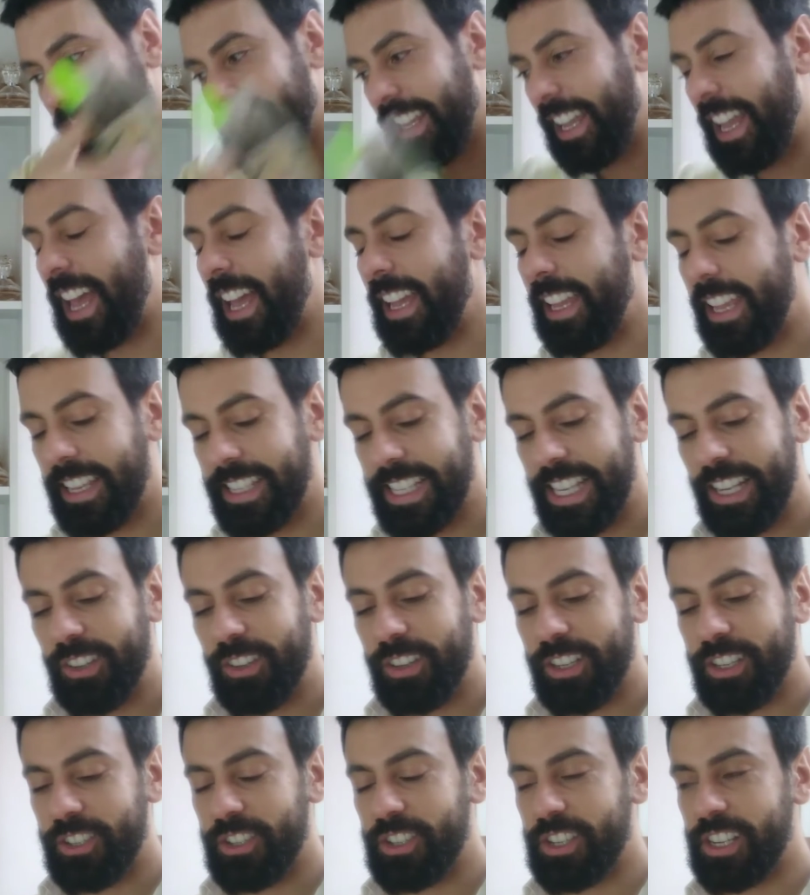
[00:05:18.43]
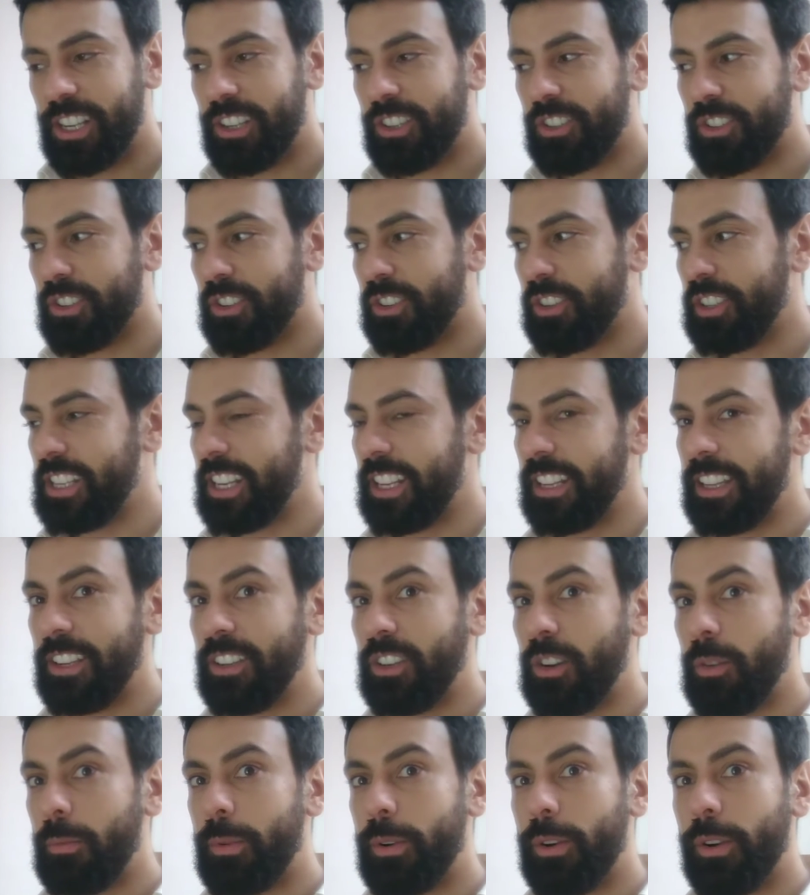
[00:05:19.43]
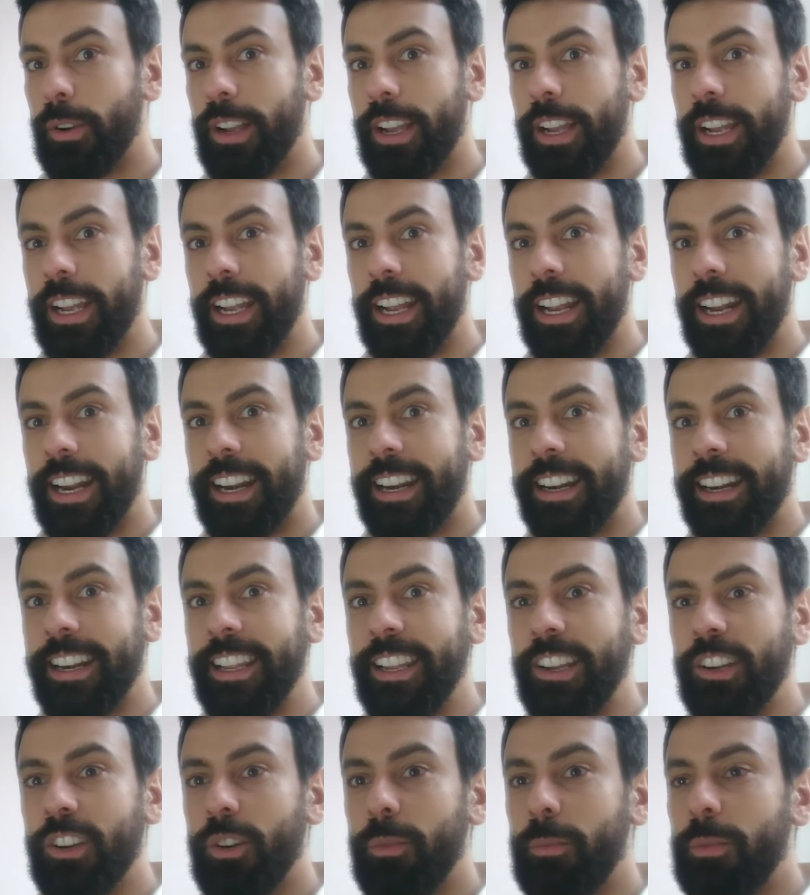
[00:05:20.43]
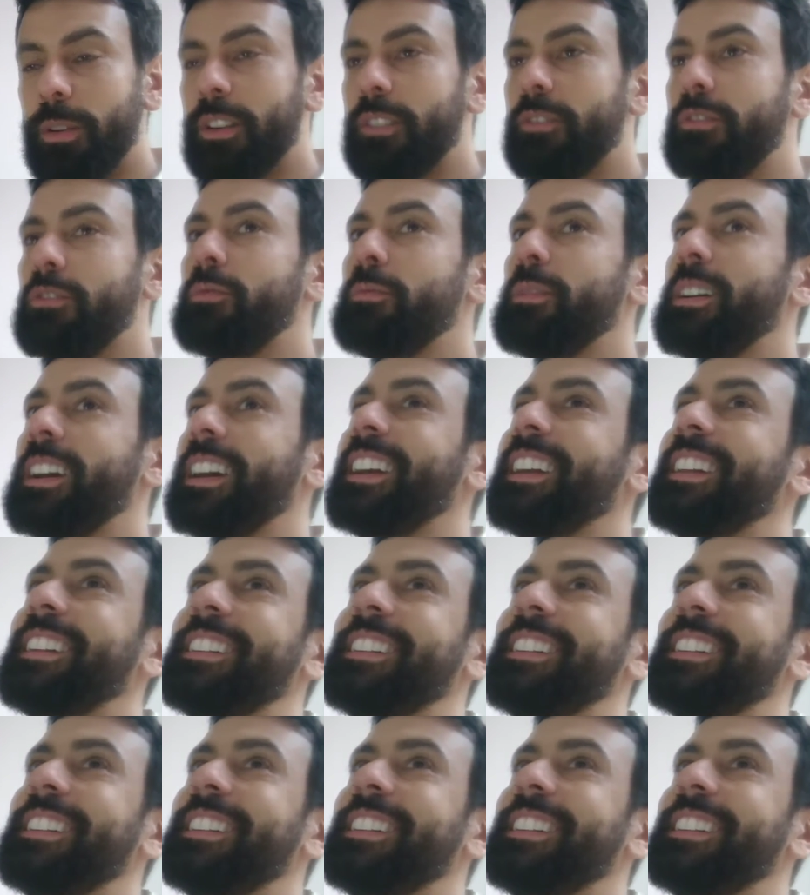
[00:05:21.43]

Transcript: Ay, es algo que yo ya conozco y ya tengo, pero qué rico perfume.